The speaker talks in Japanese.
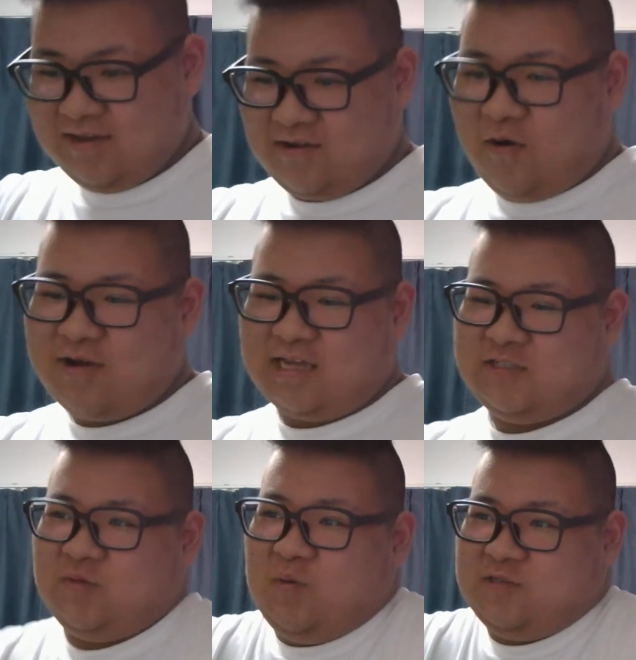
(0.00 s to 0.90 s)
今回
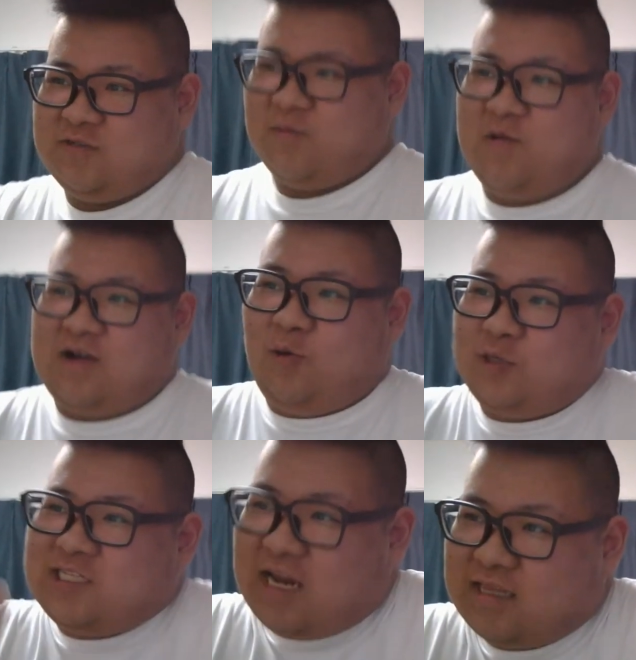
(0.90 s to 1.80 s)
注文するものはこ
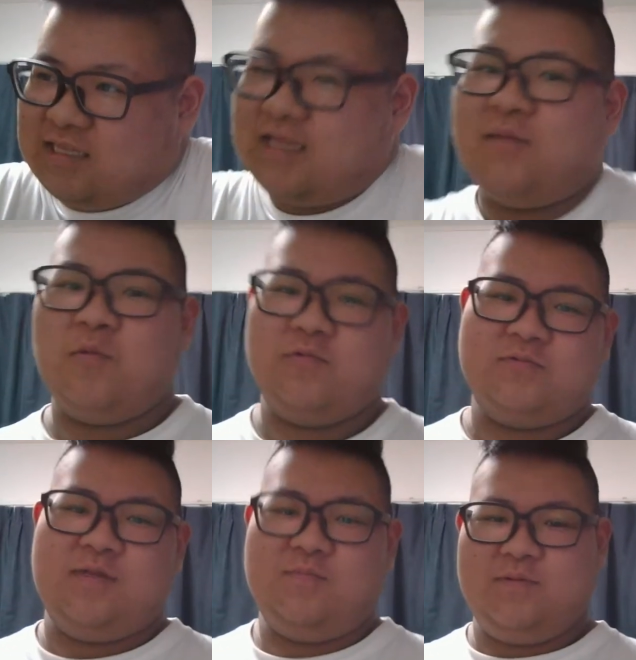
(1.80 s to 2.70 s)
ちらって言ってね、もう
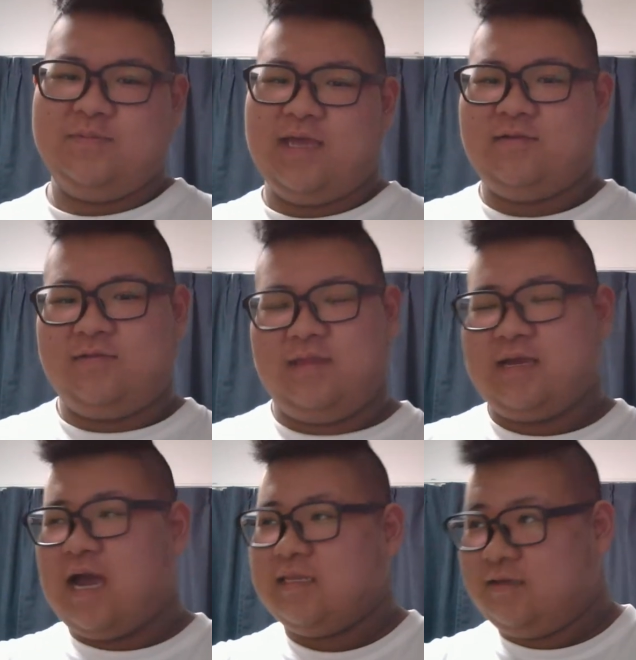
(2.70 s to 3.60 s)
フリップみたいのでね、
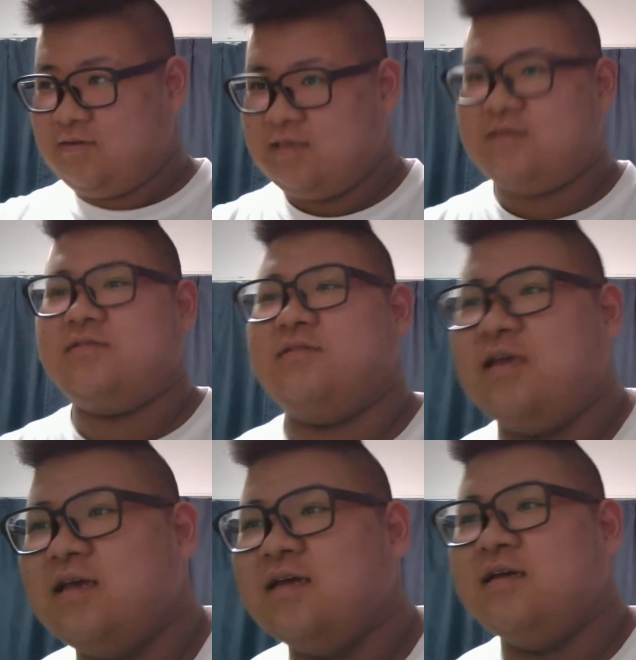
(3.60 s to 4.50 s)
書いてくれてるってね。
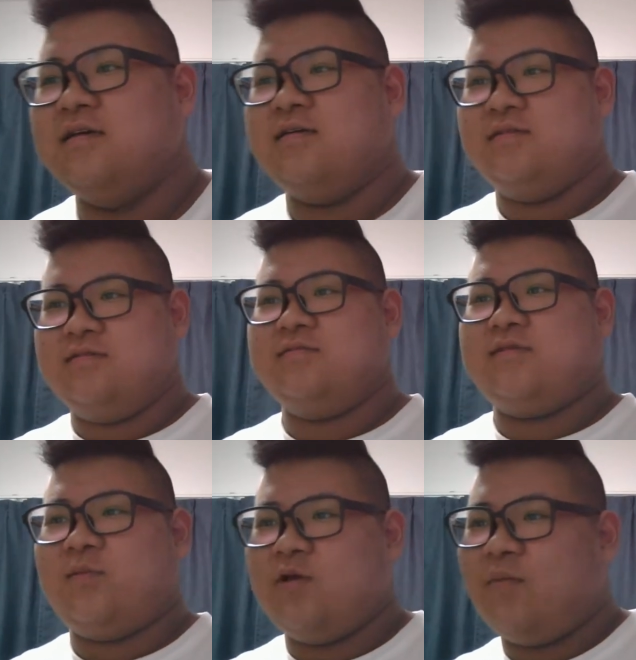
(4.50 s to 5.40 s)
うん、
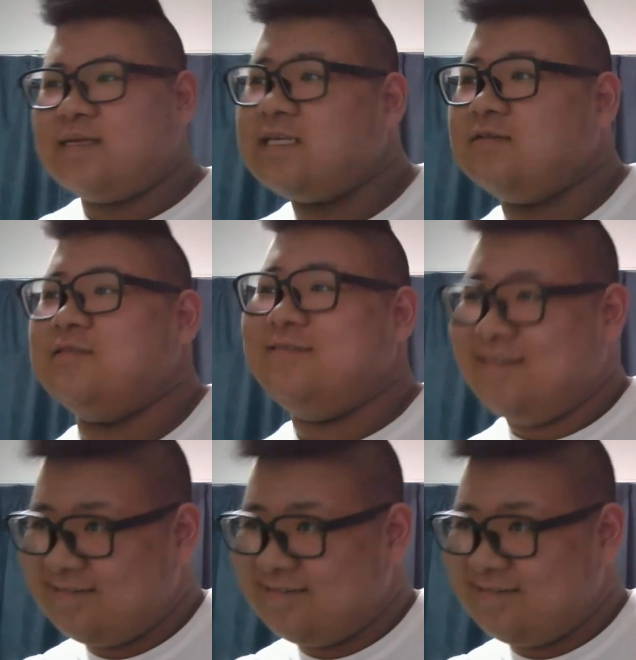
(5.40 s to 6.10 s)
でも読ませるってね。